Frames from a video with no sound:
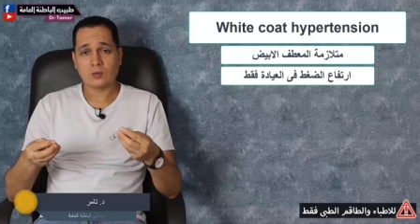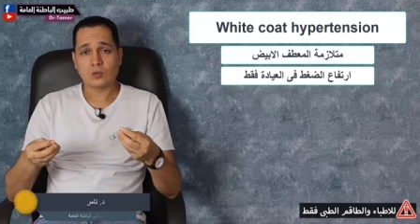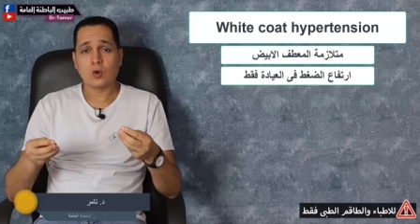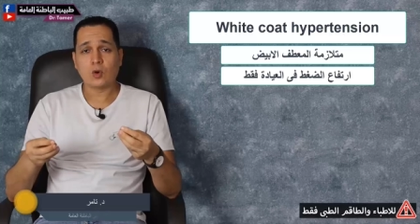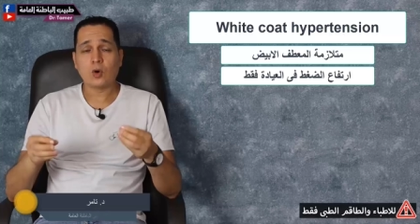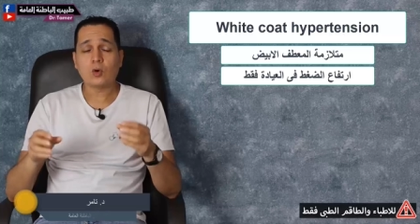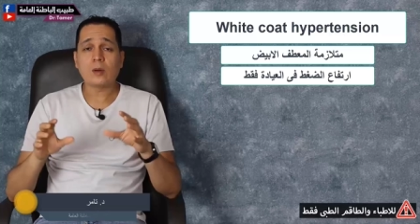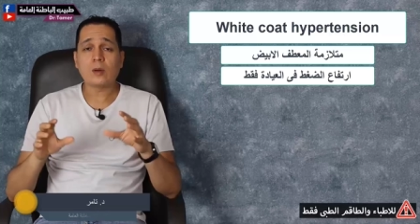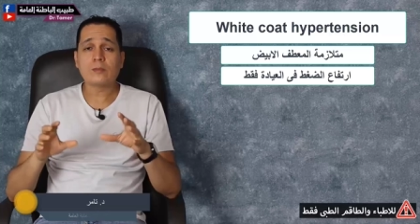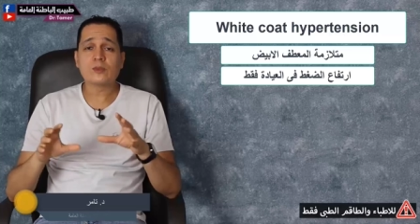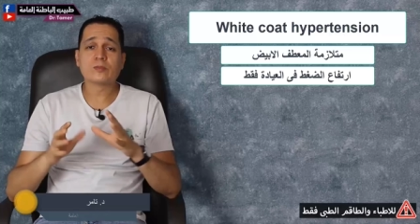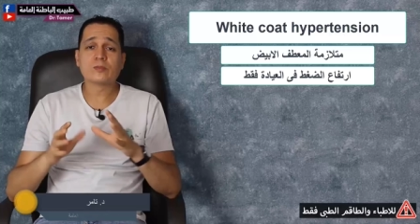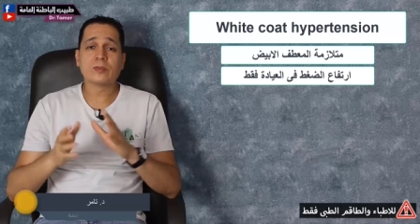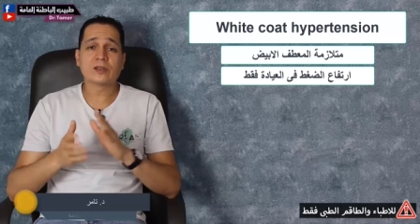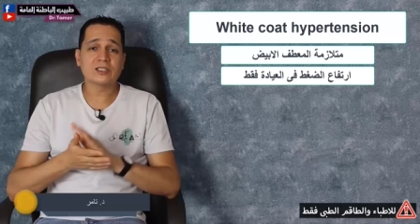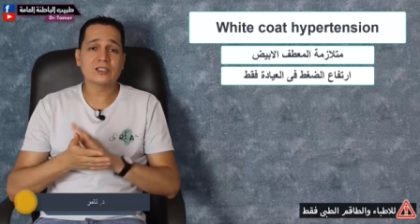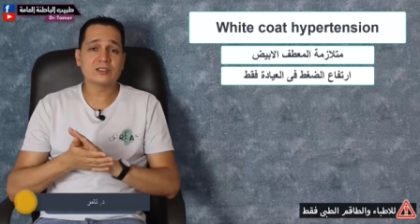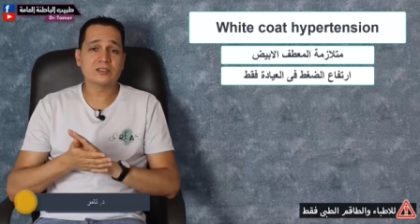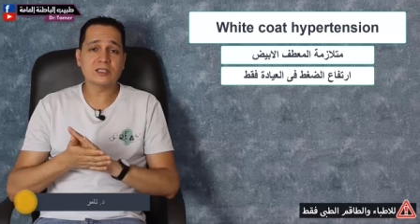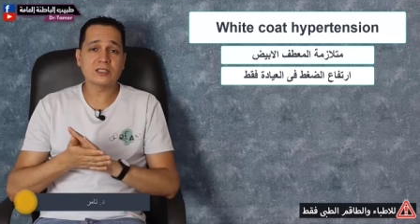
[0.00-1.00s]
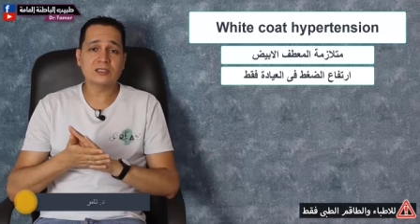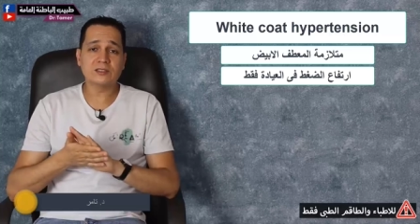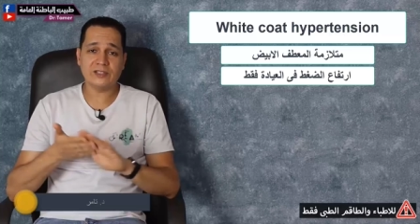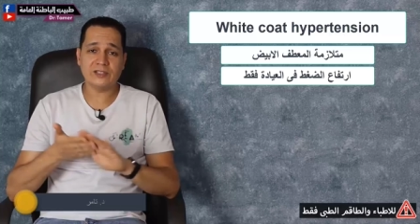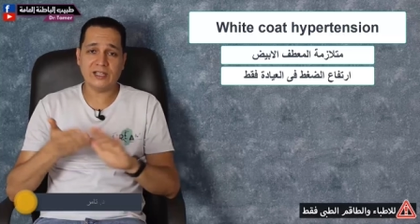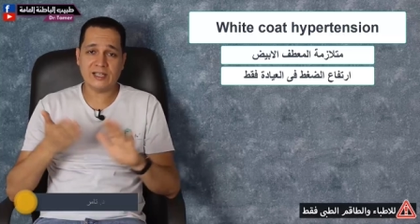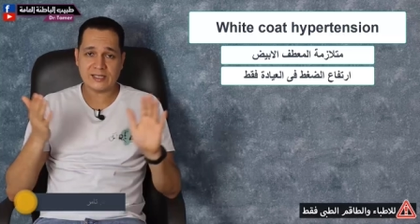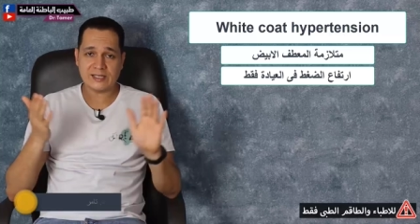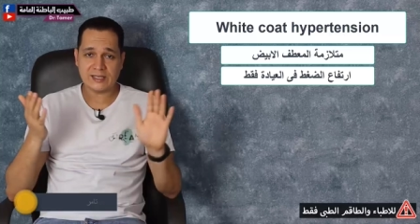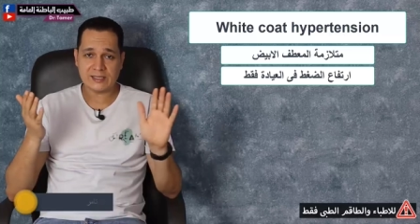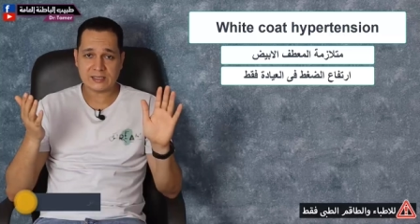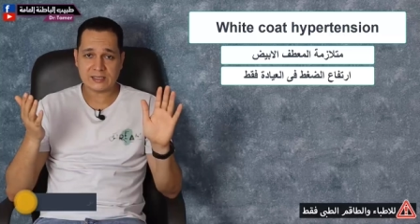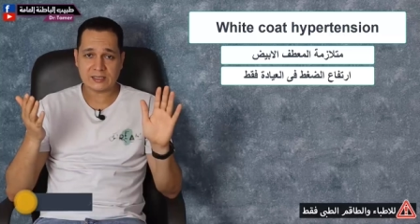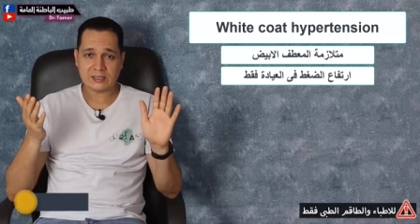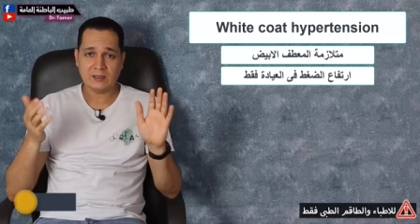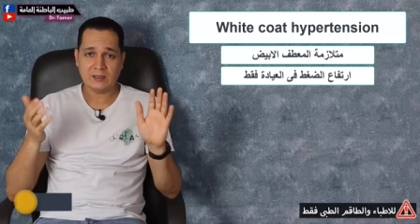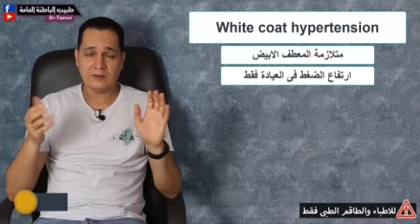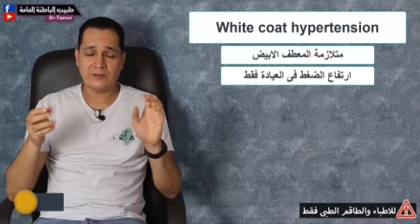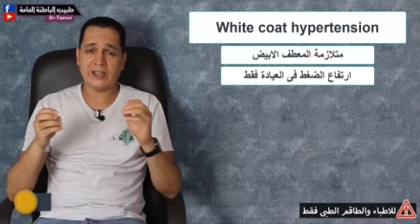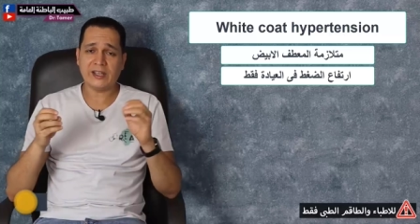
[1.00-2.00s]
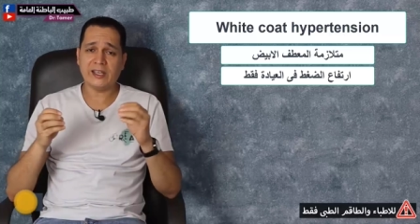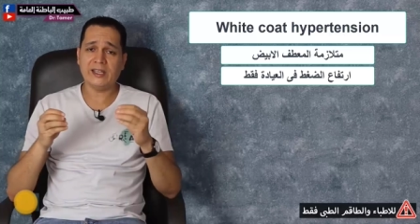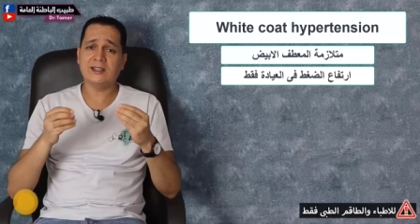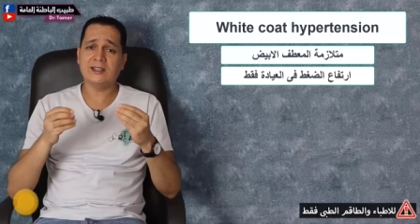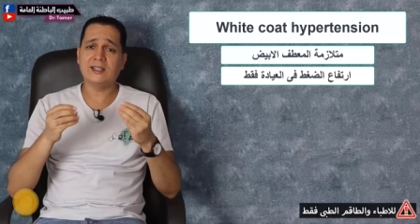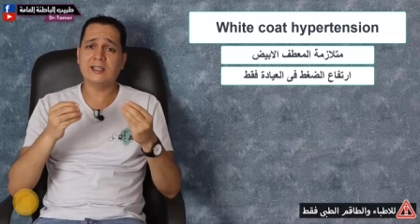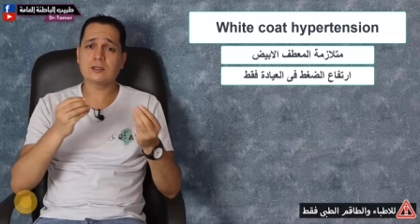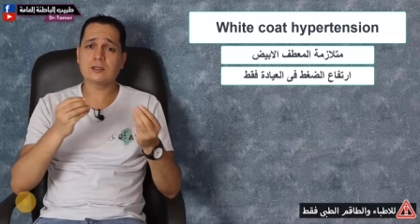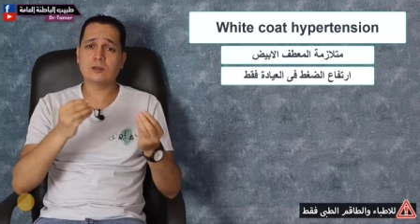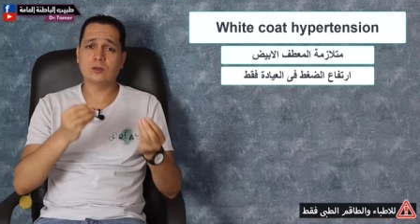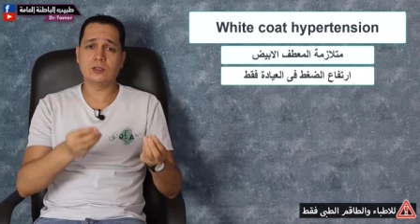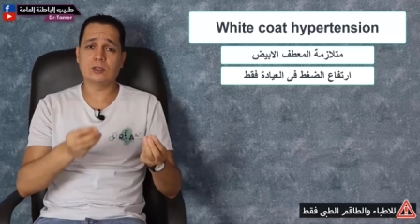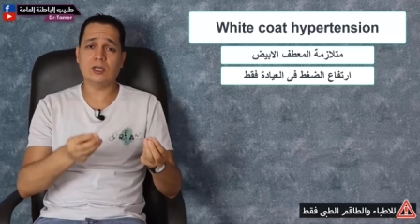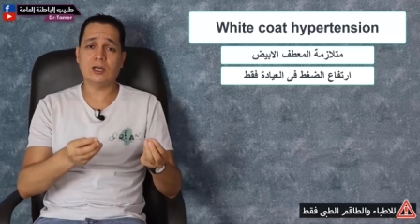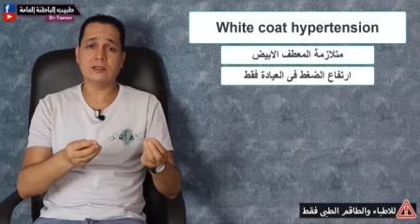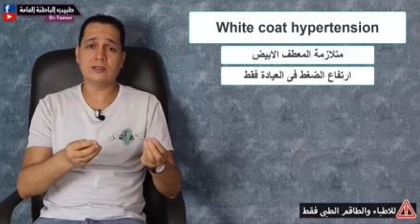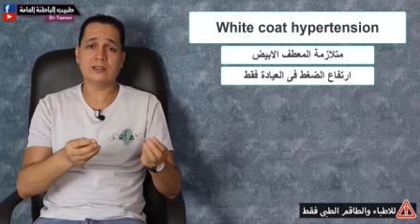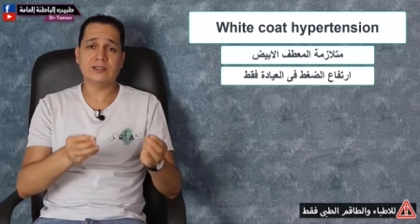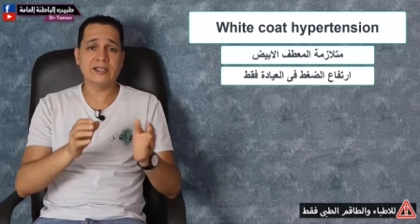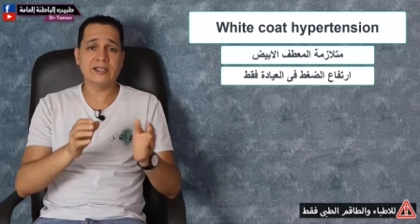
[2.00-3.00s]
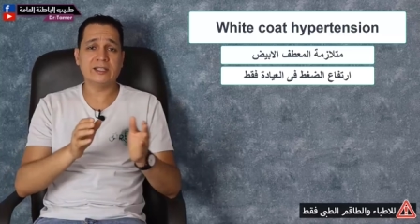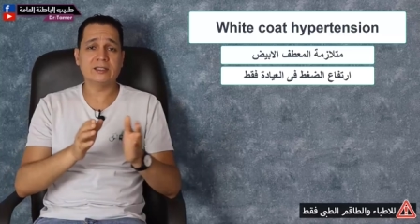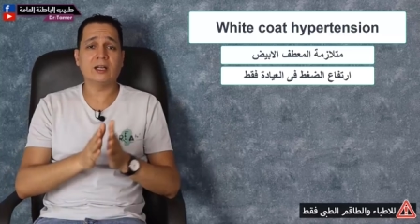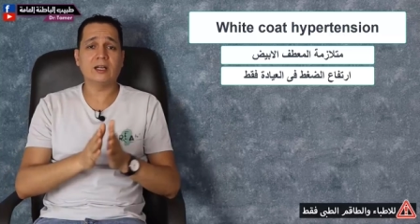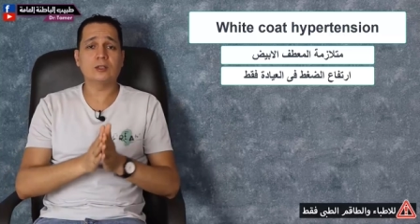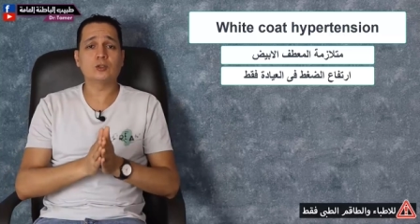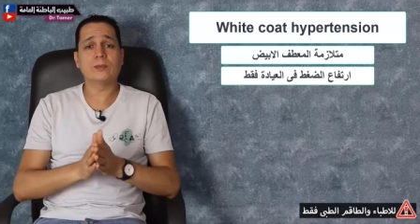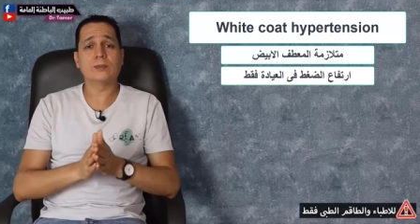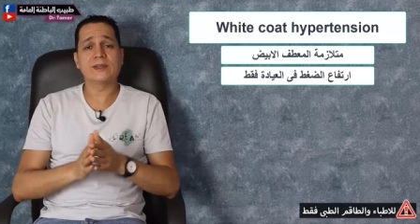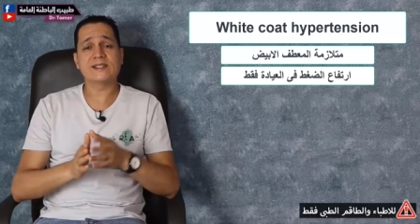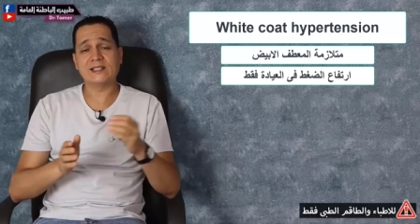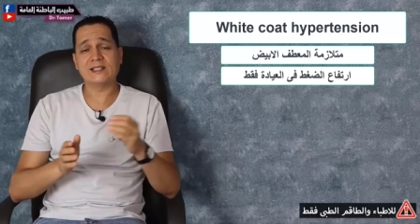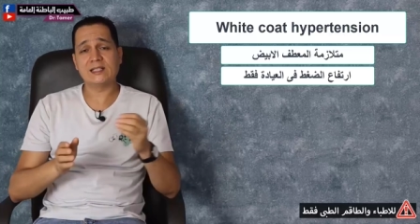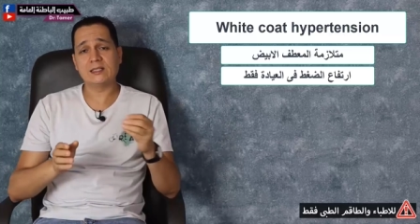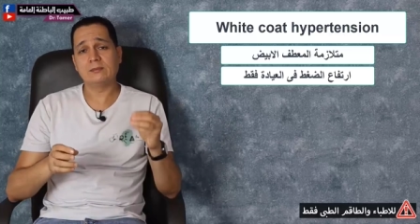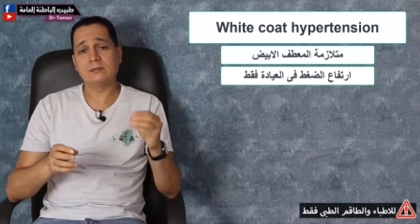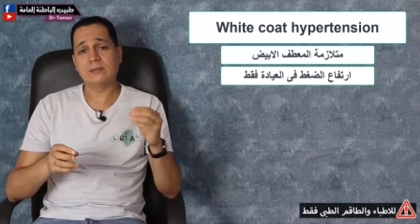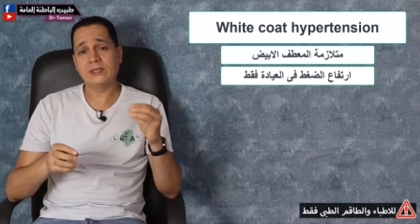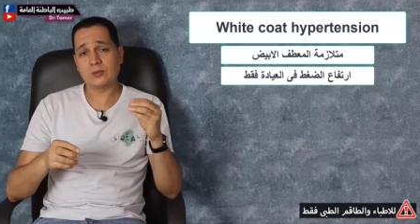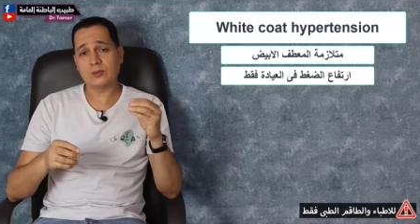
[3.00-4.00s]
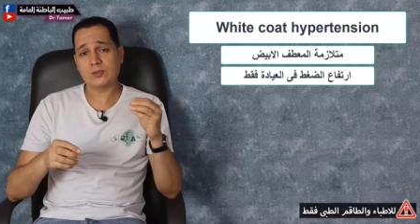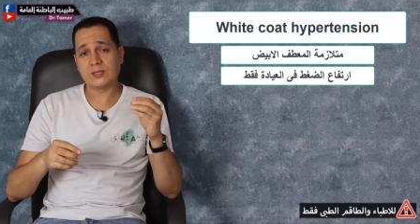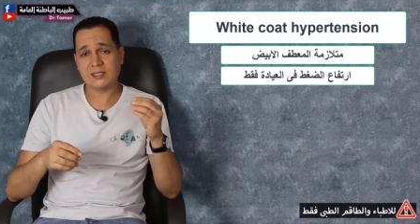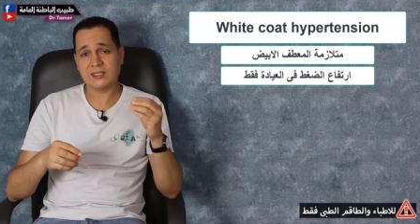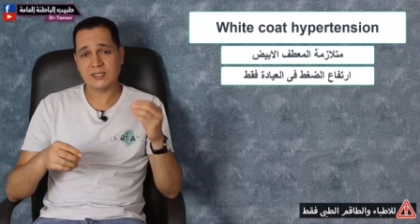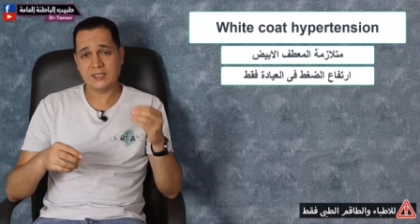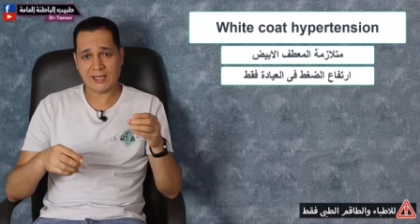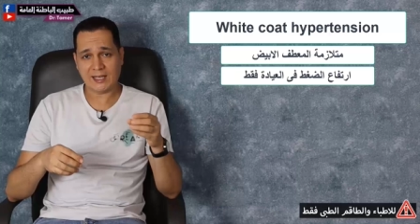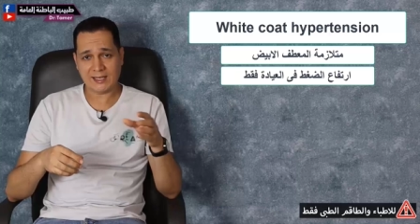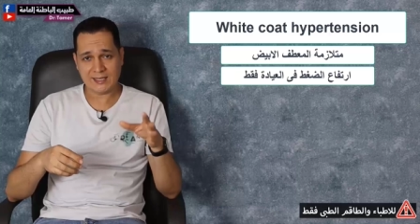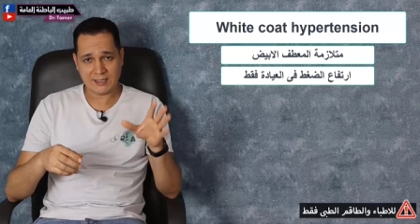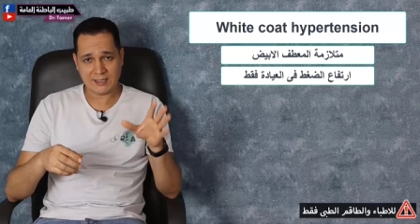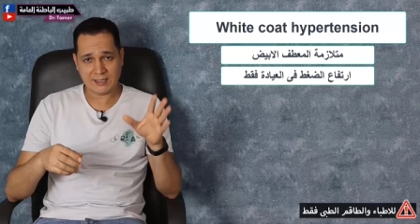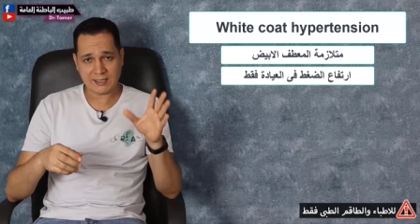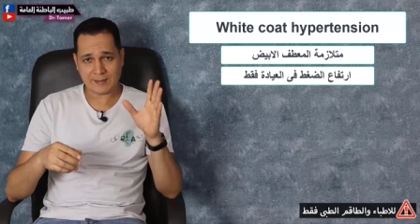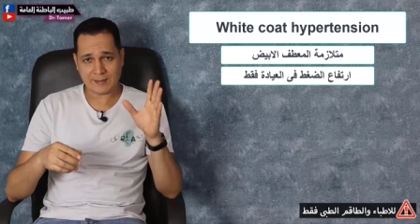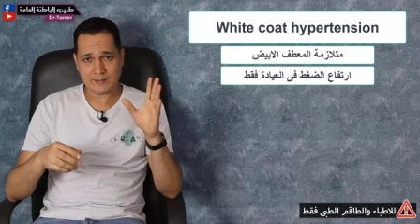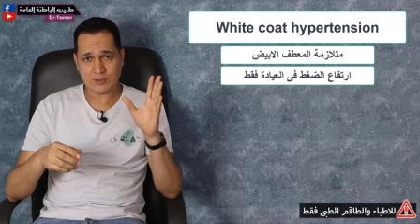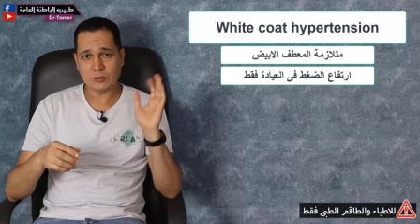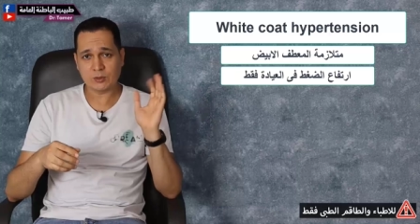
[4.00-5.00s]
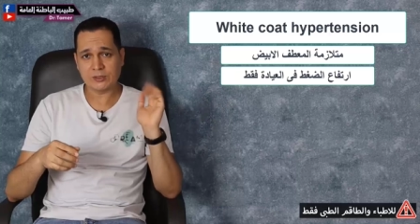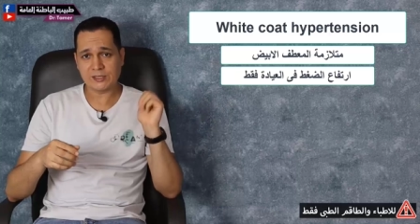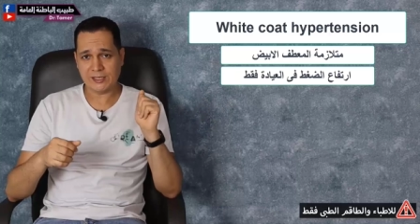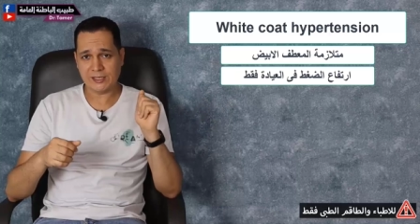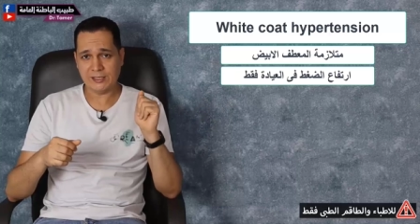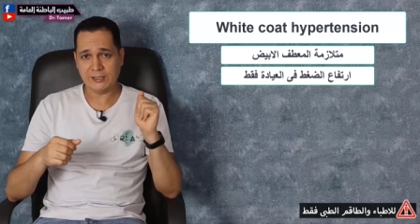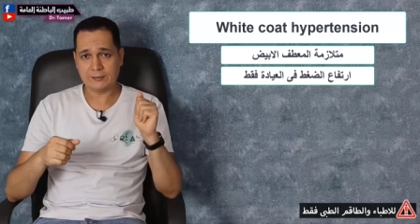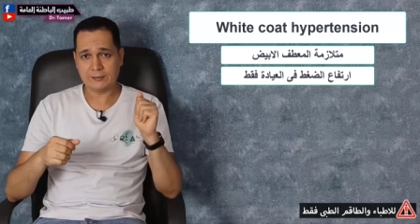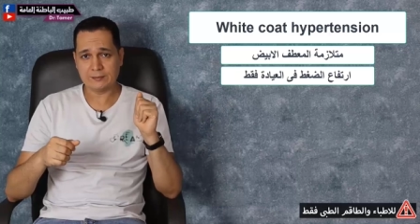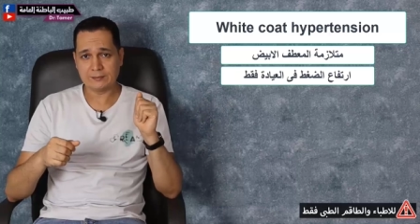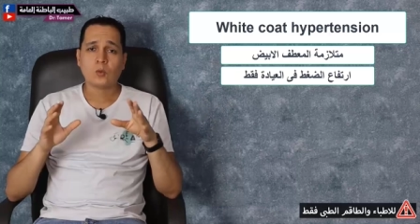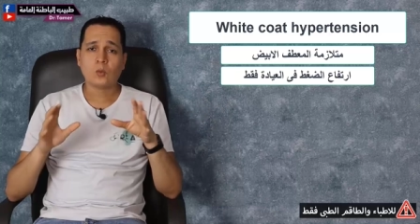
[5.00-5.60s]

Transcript: وهو مش مريض ضغط في الاساس فجيت تقيس له الضغط لقيت ضغطه مثلا 160 على 95